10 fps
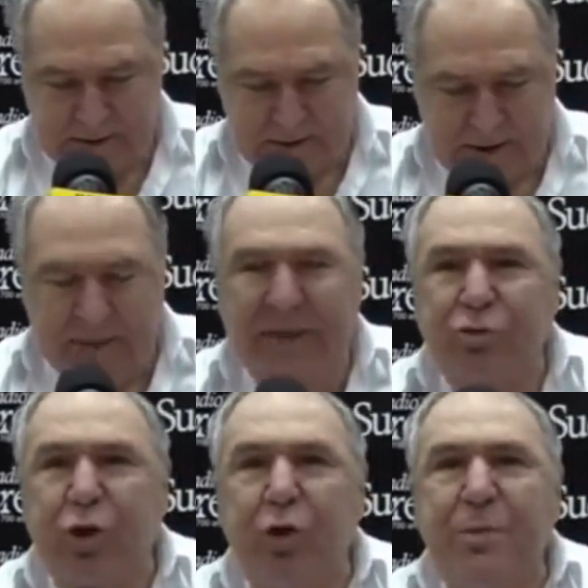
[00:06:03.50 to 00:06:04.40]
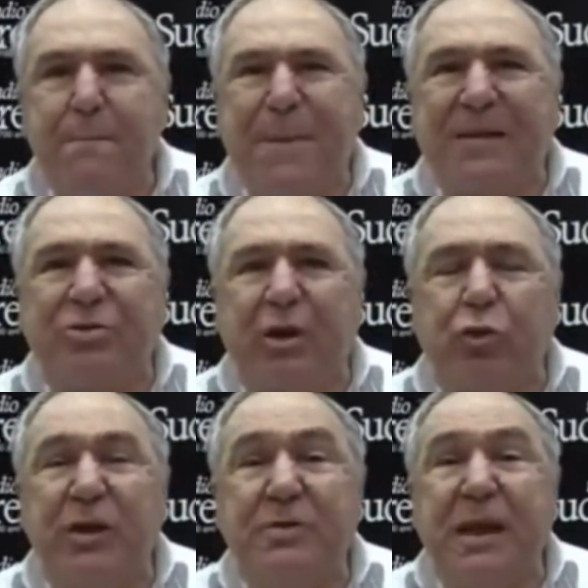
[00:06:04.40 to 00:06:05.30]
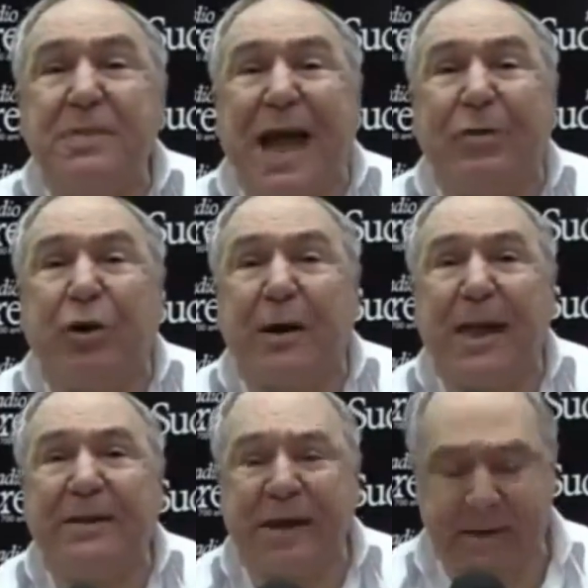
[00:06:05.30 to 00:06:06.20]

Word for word: Has destruido mi pasto. Estoy indignado, canalla.